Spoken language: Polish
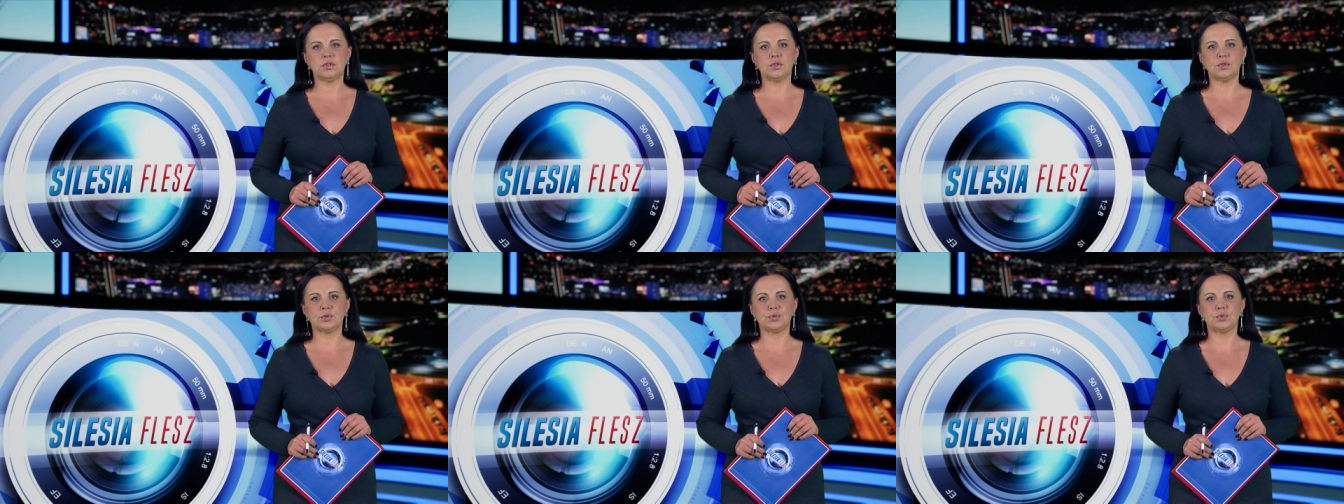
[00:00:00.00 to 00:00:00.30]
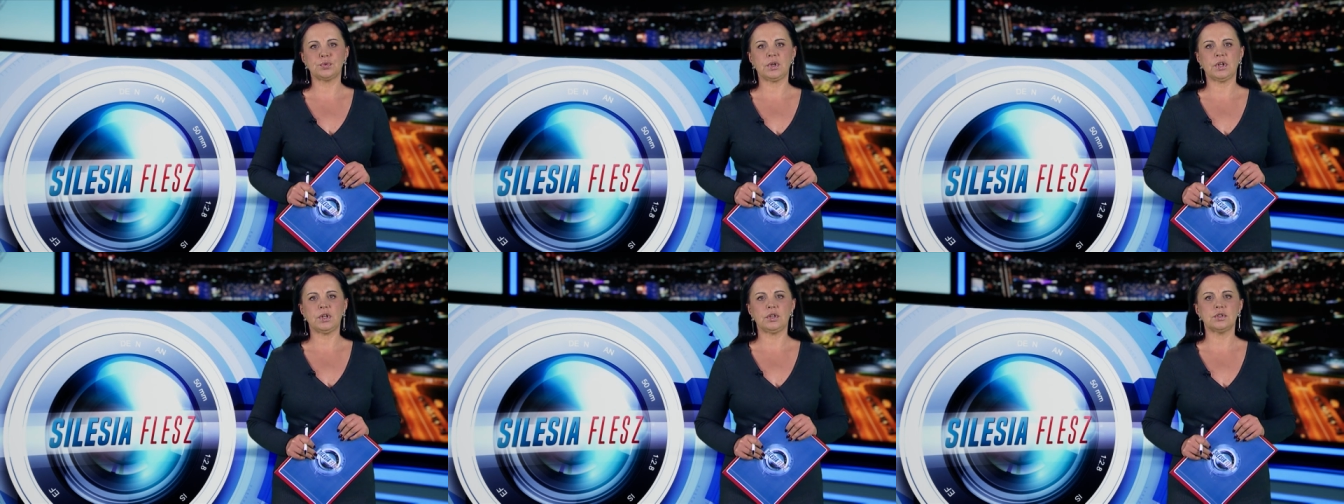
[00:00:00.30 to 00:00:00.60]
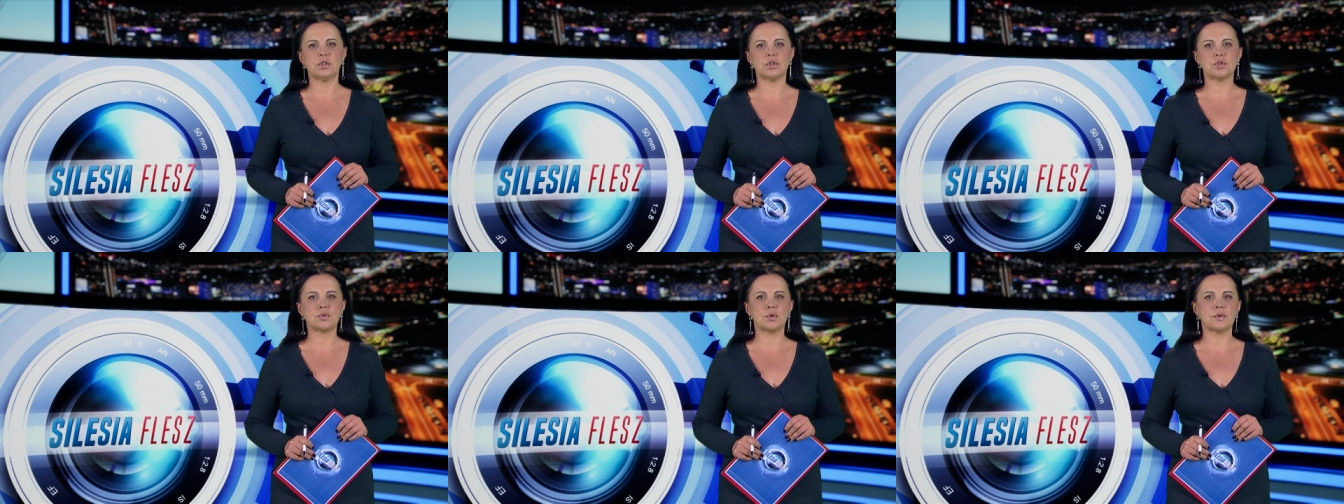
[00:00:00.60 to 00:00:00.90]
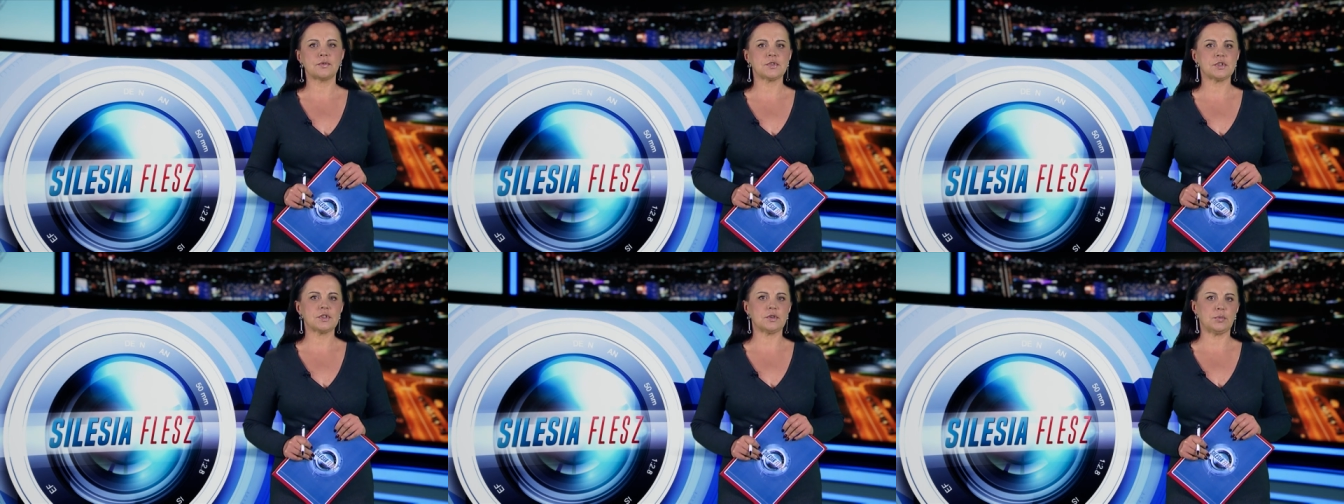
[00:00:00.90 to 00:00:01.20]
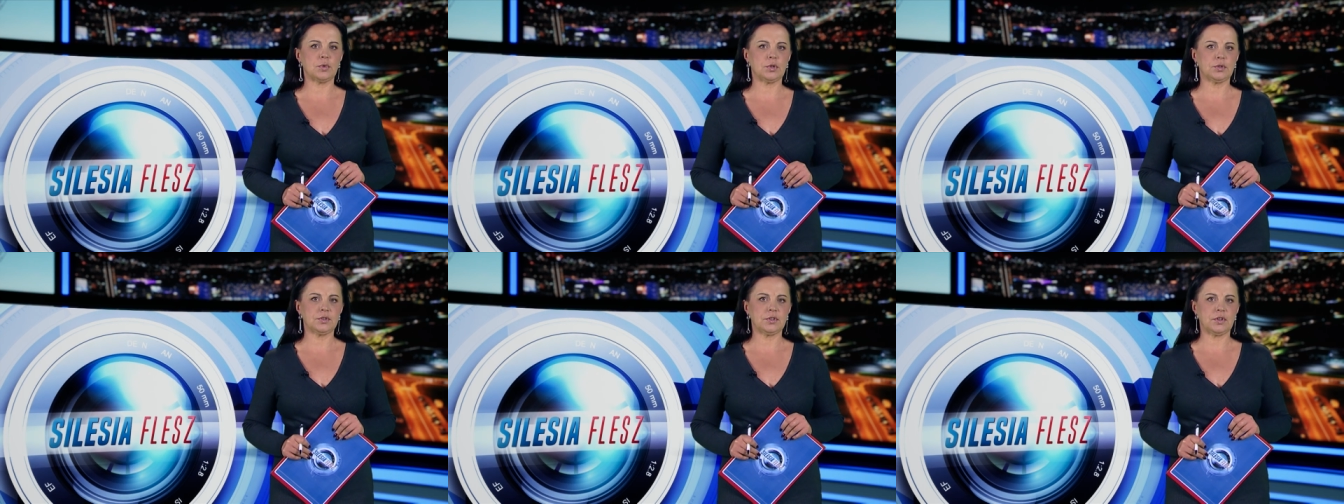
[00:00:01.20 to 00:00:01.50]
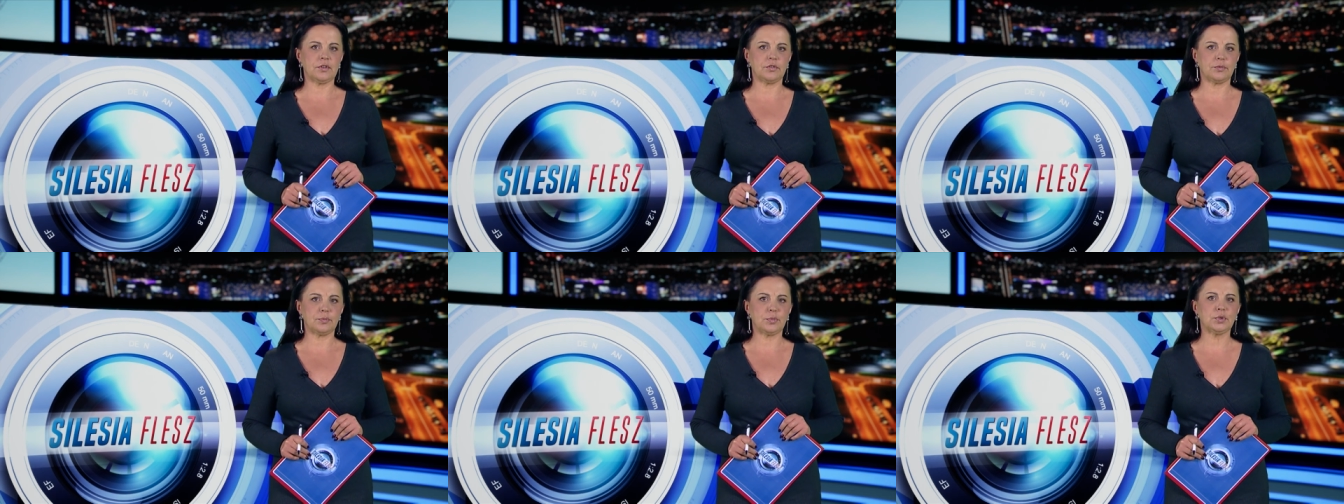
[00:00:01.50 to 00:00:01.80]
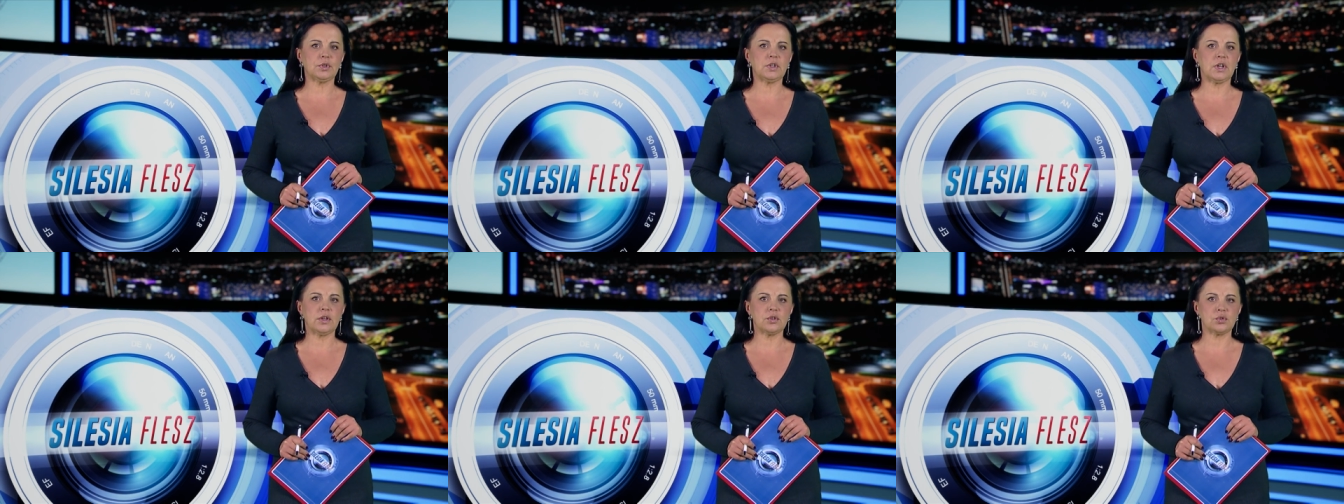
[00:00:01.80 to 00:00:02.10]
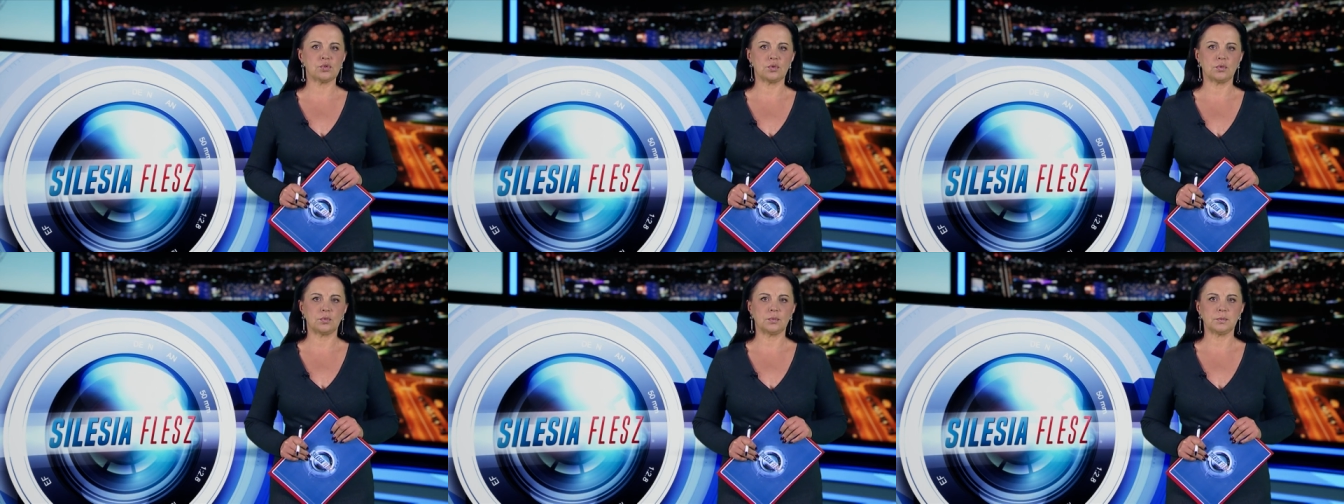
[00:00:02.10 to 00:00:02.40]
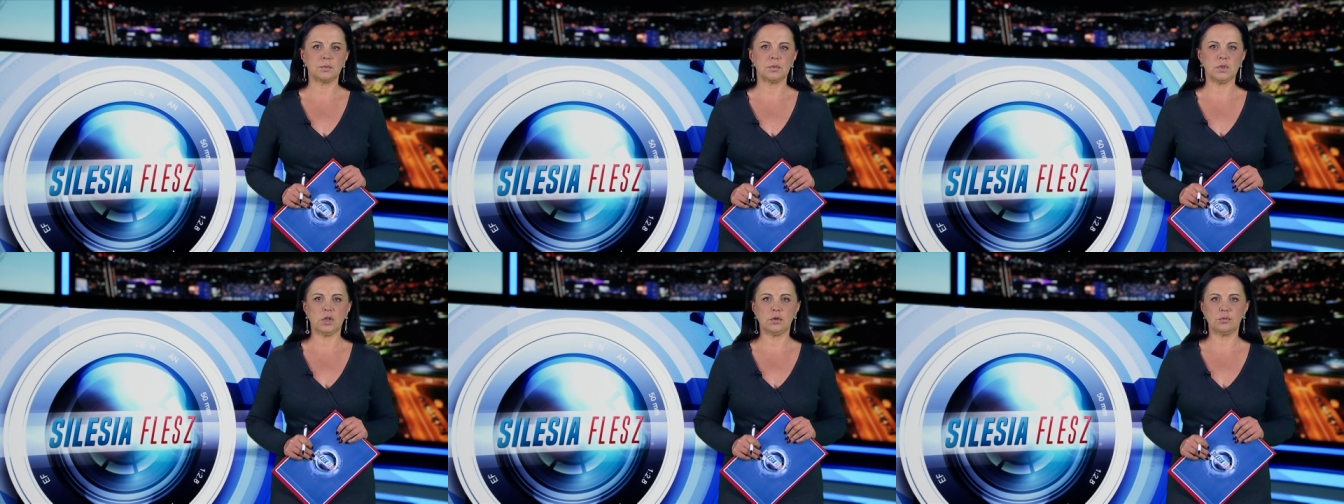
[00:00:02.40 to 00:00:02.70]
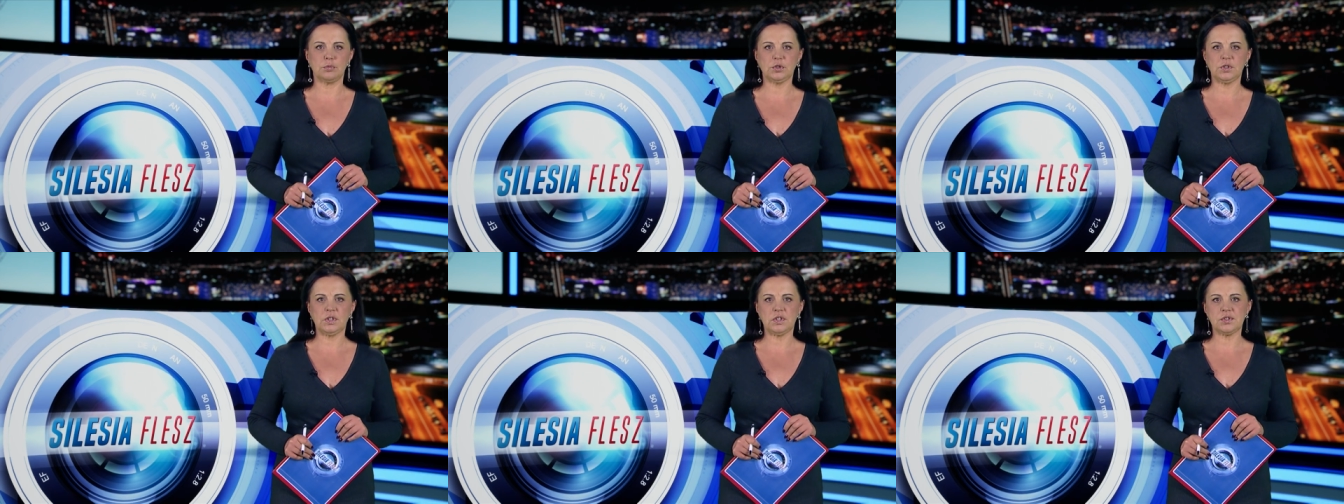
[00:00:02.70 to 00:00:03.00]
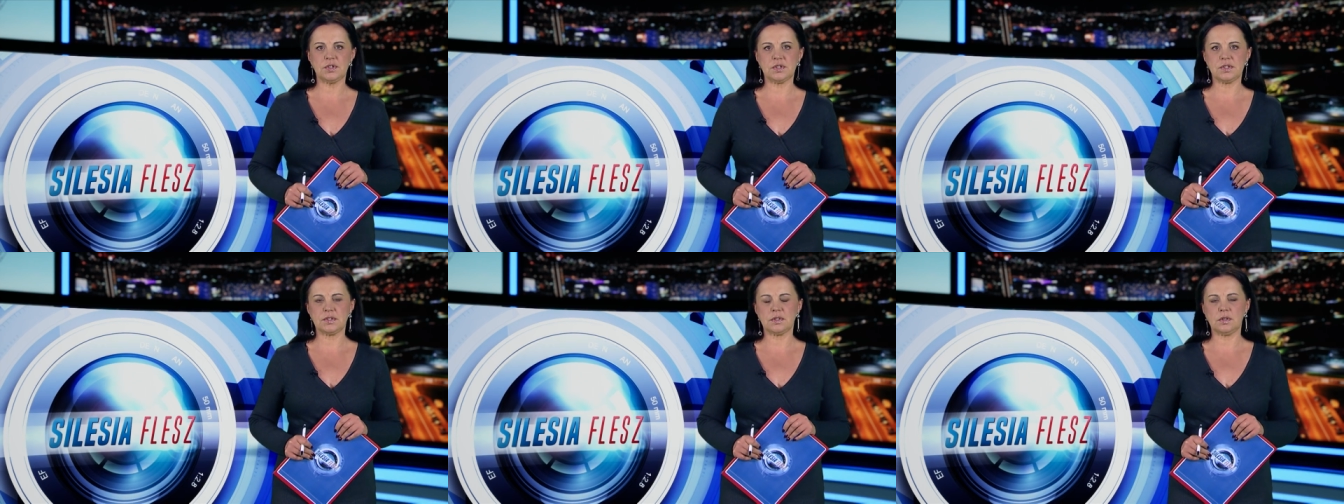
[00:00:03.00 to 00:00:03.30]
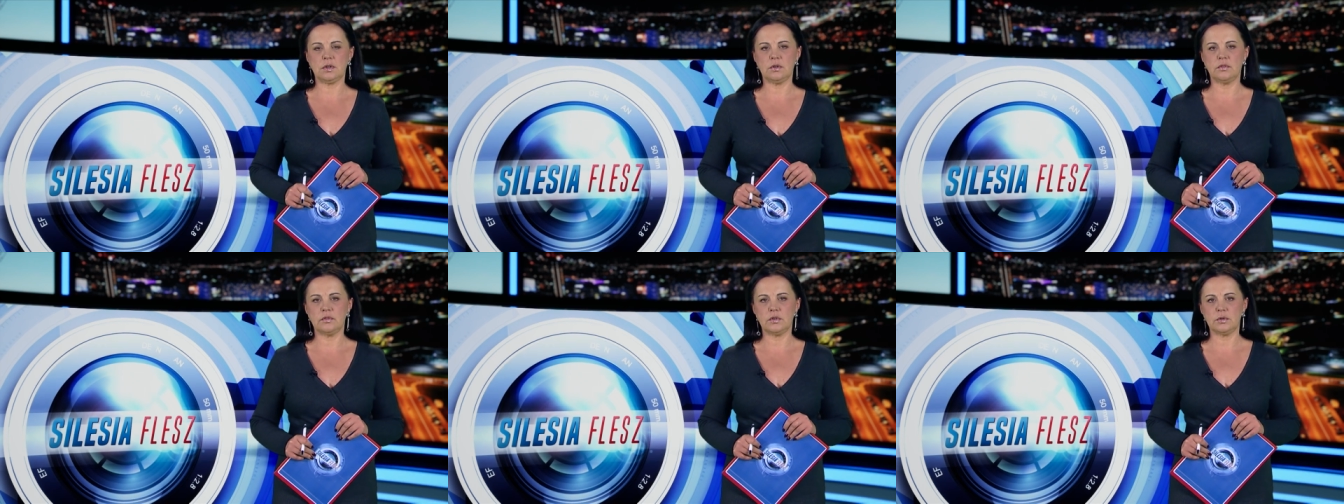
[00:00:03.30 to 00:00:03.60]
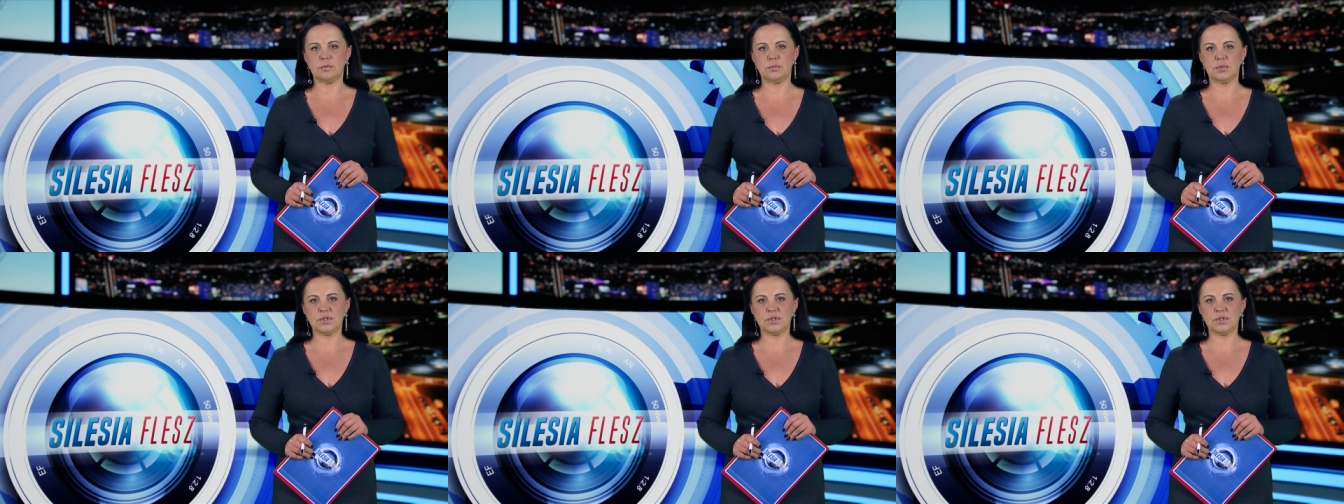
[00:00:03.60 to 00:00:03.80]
do której doszło w sobotę w Podlesiu, nieopodal Częstochowy.